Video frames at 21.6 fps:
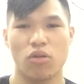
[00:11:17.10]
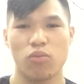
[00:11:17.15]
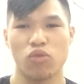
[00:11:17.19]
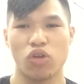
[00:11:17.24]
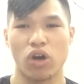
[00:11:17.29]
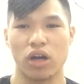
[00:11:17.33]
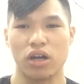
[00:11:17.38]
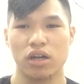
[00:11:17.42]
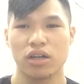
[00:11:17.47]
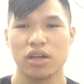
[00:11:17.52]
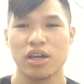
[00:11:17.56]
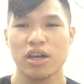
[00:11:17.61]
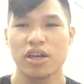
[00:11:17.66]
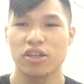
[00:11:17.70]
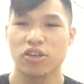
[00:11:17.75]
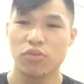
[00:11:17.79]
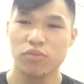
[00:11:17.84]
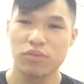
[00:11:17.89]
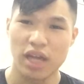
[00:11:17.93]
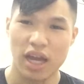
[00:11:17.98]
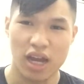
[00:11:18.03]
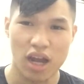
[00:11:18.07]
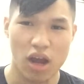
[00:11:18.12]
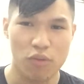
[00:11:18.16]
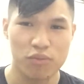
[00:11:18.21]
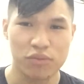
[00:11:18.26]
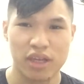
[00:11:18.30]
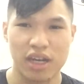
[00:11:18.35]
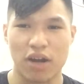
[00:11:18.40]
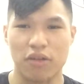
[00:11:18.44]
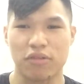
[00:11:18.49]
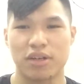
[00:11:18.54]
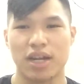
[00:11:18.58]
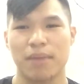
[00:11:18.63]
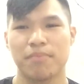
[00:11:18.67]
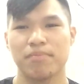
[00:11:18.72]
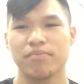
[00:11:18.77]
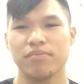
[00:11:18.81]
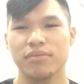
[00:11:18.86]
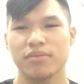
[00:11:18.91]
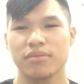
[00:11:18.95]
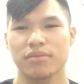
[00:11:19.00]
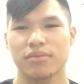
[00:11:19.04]
luận. Chúng ta không thể nào
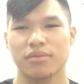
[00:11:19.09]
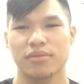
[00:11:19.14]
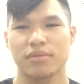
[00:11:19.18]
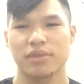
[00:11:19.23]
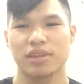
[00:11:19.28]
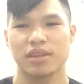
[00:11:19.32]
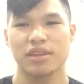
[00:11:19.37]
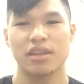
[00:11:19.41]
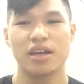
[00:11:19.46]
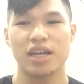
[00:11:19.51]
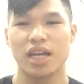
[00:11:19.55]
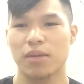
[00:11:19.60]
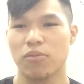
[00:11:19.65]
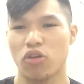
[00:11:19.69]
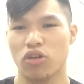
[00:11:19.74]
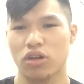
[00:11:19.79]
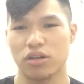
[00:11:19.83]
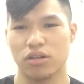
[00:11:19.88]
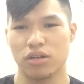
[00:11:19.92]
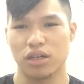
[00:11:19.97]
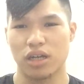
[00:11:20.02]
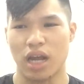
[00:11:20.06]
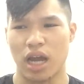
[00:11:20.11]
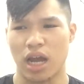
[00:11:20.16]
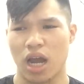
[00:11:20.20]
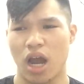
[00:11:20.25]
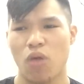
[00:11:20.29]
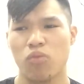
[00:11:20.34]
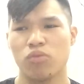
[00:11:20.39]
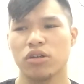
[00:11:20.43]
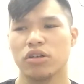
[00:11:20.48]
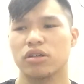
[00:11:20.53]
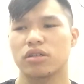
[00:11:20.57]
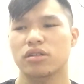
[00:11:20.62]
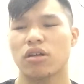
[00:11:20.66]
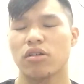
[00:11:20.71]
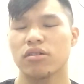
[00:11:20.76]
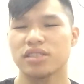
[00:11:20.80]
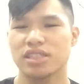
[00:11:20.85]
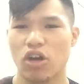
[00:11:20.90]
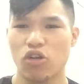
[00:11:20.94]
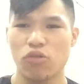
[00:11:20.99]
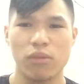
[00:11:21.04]
cấm tất cả mọi người là không được
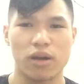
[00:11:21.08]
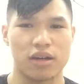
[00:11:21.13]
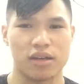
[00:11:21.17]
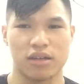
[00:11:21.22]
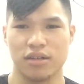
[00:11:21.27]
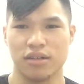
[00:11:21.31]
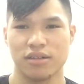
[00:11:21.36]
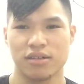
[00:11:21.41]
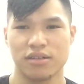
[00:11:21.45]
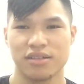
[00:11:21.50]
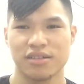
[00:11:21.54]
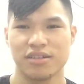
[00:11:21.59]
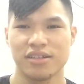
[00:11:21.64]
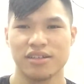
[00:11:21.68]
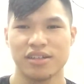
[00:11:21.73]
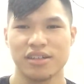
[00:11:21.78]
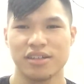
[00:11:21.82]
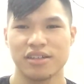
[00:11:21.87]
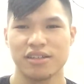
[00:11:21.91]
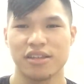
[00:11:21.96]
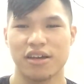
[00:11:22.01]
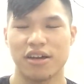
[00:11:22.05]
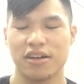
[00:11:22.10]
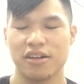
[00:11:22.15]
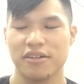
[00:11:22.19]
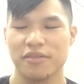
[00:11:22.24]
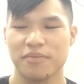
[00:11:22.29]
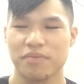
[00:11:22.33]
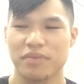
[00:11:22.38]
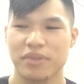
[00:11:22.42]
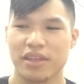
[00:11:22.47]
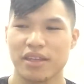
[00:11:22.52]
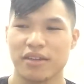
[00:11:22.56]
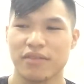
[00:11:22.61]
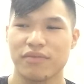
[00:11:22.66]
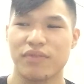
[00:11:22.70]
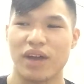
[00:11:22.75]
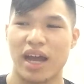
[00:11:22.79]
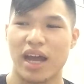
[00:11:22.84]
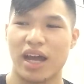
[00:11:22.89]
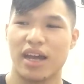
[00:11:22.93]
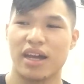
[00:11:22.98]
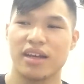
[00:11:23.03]
nói xấu mình. Đó.
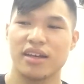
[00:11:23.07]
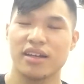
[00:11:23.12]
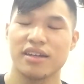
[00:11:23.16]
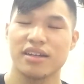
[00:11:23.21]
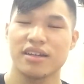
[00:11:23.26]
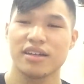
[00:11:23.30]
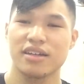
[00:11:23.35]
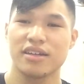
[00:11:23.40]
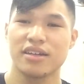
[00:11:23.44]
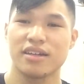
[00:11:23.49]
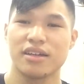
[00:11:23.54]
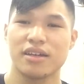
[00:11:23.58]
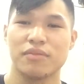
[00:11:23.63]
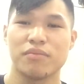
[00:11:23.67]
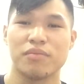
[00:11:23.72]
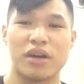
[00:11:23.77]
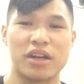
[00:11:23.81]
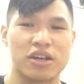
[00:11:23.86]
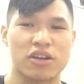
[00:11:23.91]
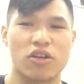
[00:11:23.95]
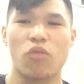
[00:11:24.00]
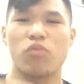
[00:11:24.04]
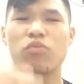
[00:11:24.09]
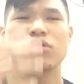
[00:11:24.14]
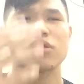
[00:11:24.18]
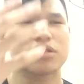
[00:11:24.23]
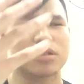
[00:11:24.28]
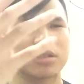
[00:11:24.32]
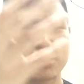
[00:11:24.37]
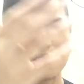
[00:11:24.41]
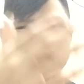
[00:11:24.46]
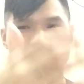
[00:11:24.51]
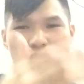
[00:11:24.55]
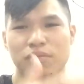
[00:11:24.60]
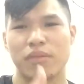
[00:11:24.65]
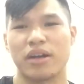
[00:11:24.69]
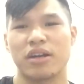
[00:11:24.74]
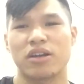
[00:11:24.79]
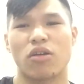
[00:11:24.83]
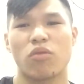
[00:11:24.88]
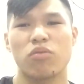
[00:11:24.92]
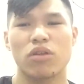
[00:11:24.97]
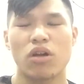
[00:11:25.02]
Và mình
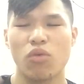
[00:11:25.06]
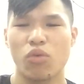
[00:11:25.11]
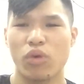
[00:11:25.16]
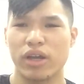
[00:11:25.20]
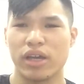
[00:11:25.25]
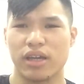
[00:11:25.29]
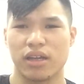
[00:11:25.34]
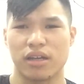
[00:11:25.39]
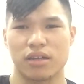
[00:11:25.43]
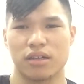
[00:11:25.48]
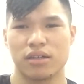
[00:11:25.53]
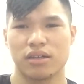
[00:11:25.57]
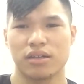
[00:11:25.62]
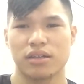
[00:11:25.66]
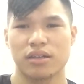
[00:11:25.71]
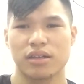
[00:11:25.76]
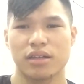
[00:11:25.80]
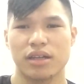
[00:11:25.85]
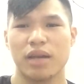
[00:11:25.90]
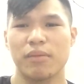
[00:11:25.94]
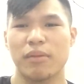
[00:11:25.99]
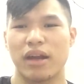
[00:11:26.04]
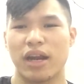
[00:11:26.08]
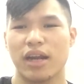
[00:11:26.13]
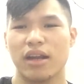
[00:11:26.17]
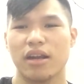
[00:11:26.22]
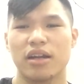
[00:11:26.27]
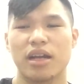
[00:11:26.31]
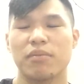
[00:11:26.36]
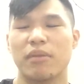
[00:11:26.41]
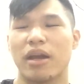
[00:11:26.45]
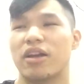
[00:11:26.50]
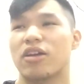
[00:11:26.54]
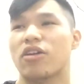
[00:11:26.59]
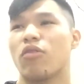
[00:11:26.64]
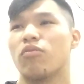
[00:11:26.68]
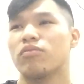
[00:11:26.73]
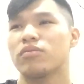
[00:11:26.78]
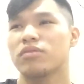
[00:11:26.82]
cũng có quyền. Các bạn thấy đó, các bạn